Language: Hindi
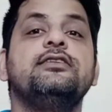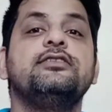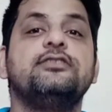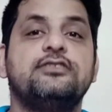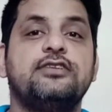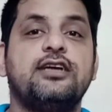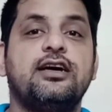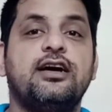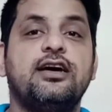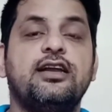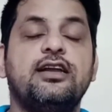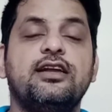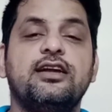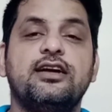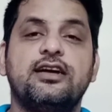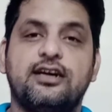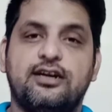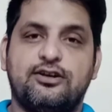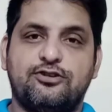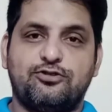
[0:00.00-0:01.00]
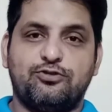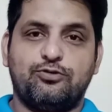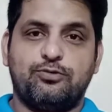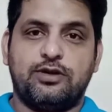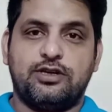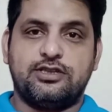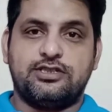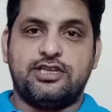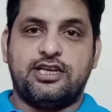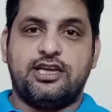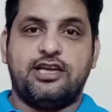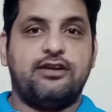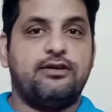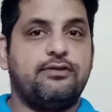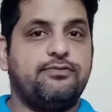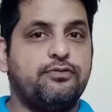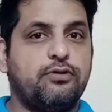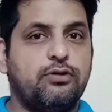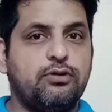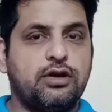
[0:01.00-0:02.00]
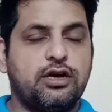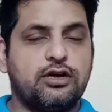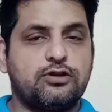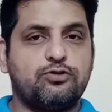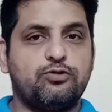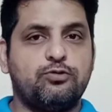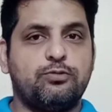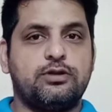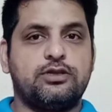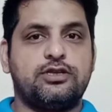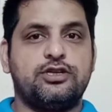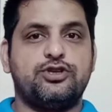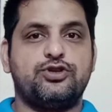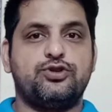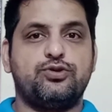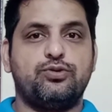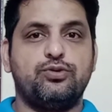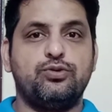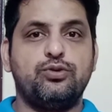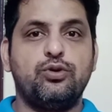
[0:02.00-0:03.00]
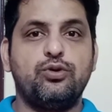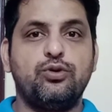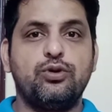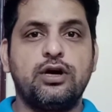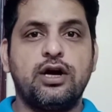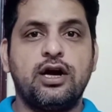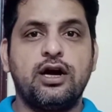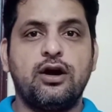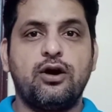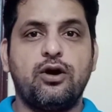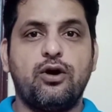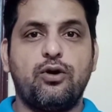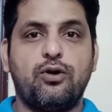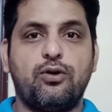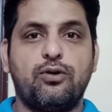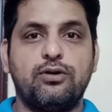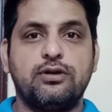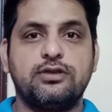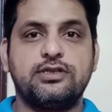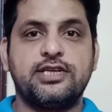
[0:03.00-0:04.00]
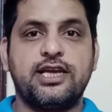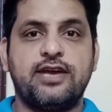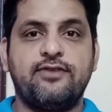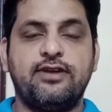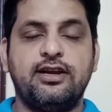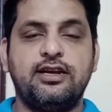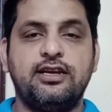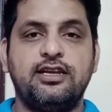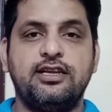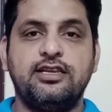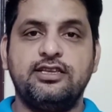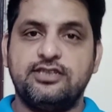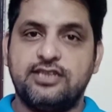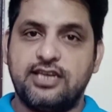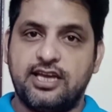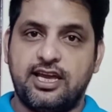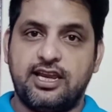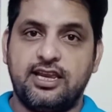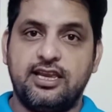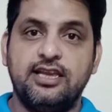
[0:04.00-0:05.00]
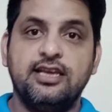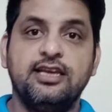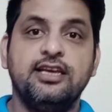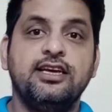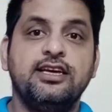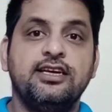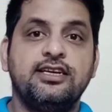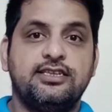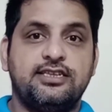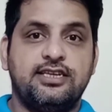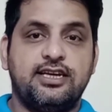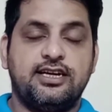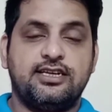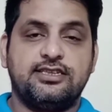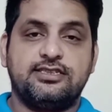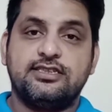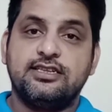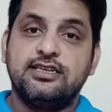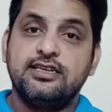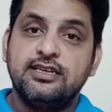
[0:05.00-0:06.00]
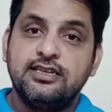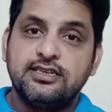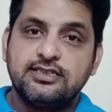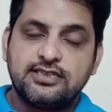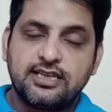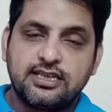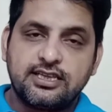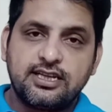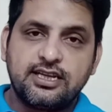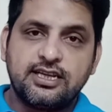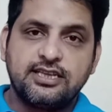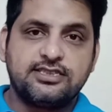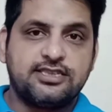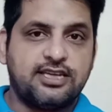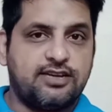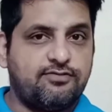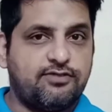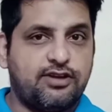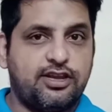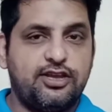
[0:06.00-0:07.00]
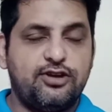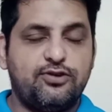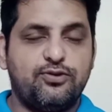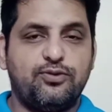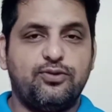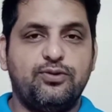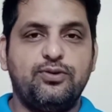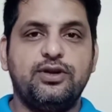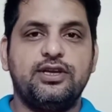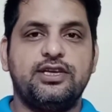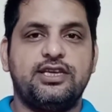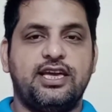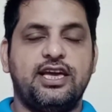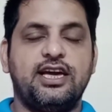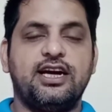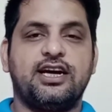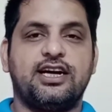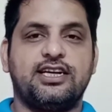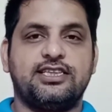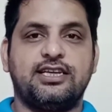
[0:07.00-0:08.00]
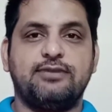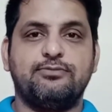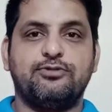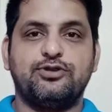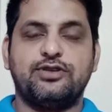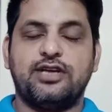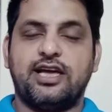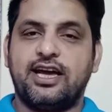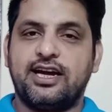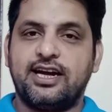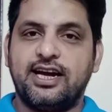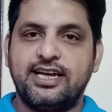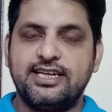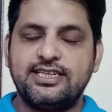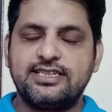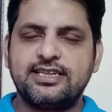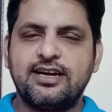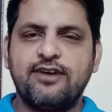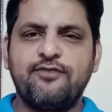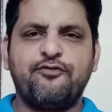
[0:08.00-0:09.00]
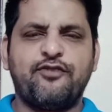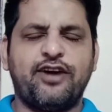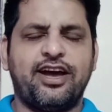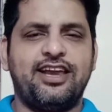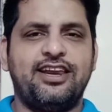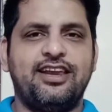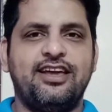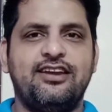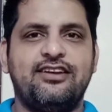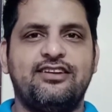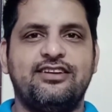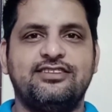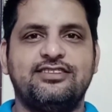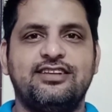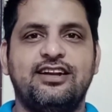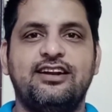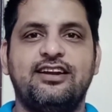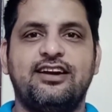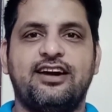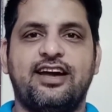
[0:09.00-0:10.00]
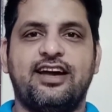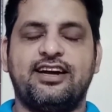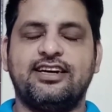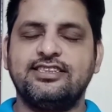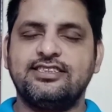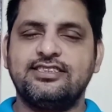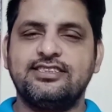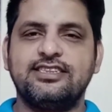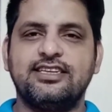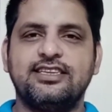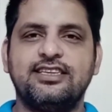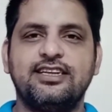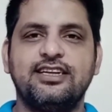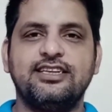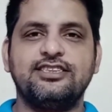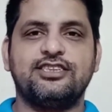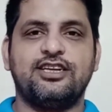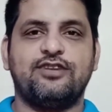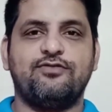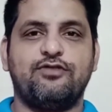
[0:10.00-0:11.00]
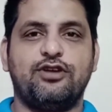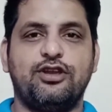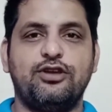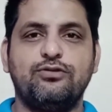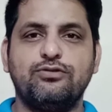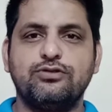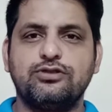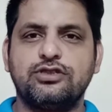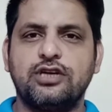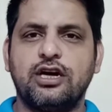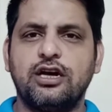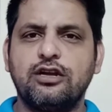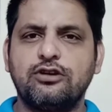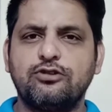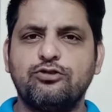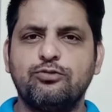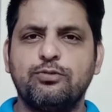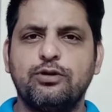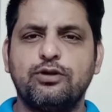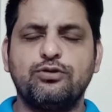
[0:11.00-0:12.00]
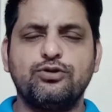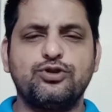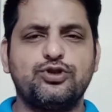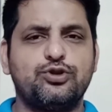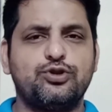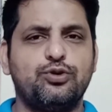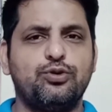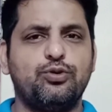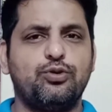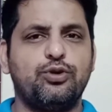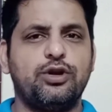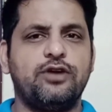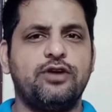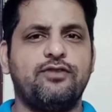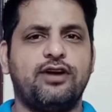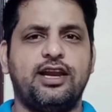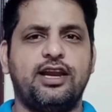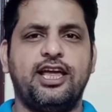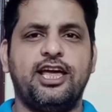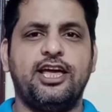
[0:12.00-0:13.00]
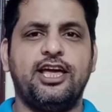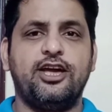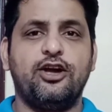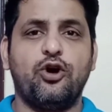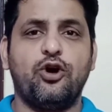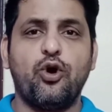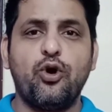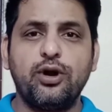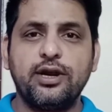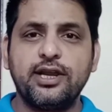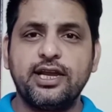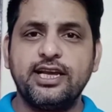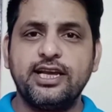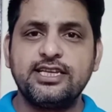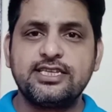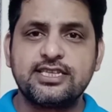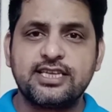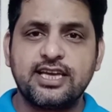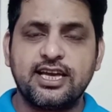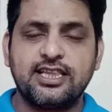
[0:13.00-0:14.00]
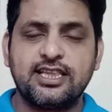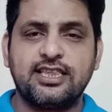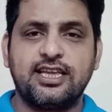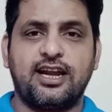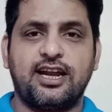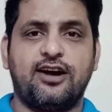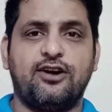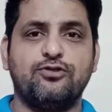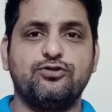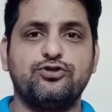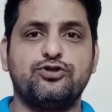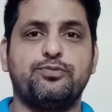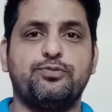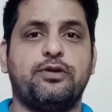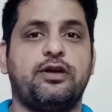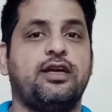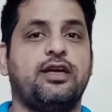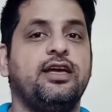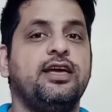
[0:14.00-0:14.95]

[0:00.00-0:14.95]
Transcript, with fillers: चार अक्टूबर से फोर अक्टूबर से शुरू होगा और सेवनटीन जैन यस सत्रह जनवरी को ये ख़त्म हो जाएगा इसका फाइनल रिजल्ट आएगा सत्रह जनवरी को चार अक्टूबर को शुरू होने वाला है और इसके अंदर हाउस में